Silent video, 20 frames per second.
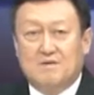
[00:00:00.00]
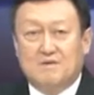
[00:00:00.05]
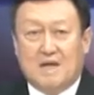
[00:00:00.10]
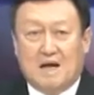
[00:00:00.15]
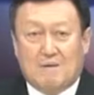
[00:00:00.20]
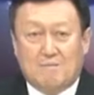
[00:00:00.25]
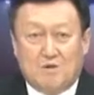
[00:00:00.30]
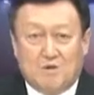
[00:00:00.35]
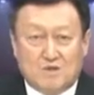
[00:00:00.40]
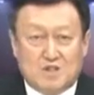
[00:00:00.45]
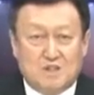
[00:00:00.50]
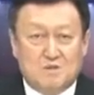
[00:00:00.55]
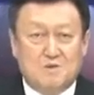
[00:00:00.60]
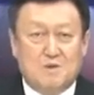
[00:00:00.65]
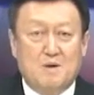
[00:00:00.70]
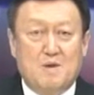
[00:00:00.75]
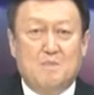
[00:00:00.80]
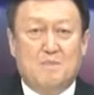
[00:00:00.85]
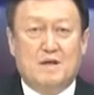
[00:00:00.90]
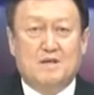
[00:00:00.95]
나머지
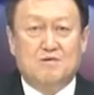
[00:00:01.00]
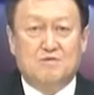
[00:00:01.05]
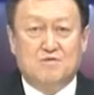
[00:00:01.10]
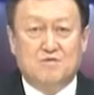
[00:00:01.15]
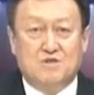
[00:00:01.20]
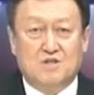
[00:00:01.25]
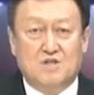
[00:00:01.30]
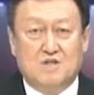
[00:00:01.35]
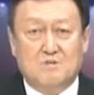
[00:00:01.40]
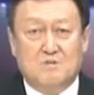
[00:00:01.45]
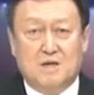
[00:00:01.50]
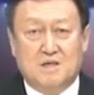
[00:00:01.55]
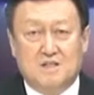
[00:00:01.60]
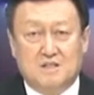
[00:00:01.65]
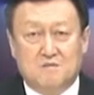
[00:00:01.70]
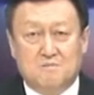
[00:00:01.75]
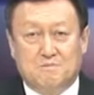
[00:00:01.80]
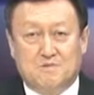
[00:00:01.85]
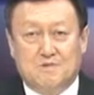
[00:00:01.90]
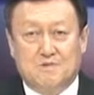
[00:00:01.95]
11만
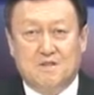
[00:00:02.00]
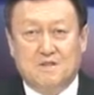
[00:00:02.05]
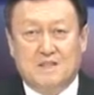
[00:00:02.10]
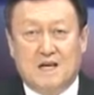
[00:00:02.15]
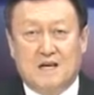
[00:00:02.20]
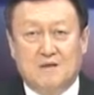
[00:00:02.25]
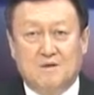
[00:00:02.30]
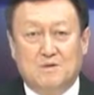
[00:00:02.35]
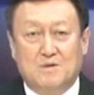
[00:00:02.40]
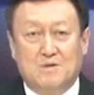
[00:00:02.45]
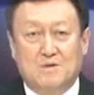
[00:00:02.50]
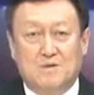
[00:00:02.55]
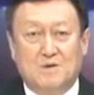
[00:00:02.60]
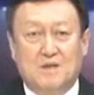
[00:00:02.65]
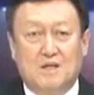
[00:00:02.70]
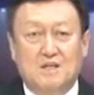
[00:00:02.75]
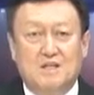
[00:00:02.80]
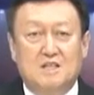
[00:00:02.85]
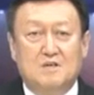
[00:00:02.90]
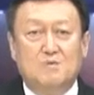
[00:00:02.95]
9,220불은
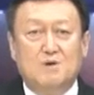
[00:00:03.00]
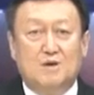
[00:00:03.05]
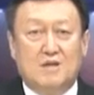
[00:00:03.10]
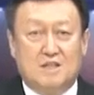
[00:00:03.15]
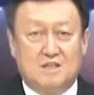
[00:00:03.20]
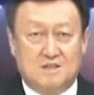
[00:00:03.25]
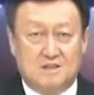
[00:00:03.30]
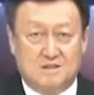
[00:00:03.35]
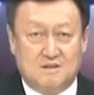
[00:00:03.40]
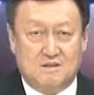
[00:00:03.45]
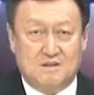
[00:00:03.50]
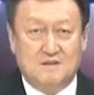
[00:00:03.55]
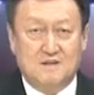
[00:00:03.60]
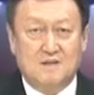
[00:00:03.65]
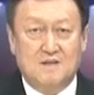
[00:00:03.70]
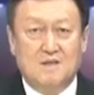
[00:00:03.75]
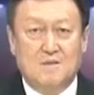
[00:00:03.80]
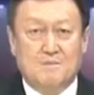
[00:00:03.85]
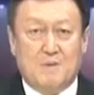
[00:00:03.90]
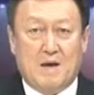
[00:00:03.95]
양로원에 입원하시는
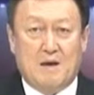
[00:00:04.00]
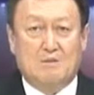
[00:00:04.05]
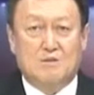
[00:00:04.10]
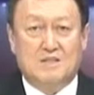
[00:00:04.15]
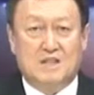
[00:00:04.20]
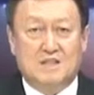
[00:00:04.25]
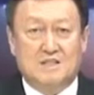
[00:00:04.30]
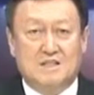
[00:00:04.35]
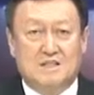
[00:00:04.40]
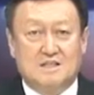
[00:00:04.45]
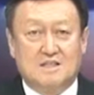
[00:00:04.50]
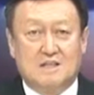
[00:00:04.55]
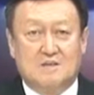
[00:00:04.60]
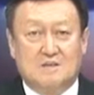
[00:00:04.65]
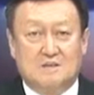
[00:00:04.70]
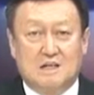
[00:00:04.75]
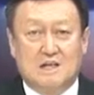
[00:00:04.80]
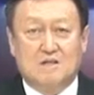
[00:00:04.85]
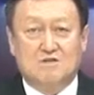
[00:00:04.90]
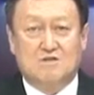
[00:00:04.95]
배우자의
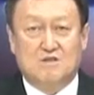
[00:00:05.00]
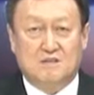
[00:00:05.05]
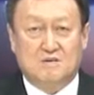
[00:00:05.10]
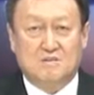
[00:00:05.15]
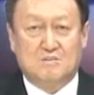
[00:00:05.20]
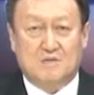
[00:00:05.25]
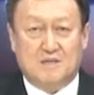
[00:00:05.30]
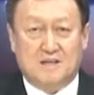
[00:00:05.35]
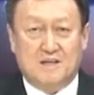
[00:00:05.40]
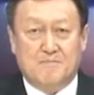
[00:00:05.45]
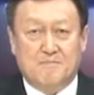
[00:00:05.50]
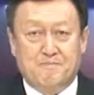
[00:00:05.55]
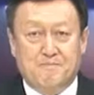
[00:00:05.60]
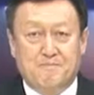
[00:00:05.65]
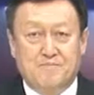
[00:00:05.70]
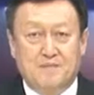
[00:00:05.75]
자산으로 간주됩니다.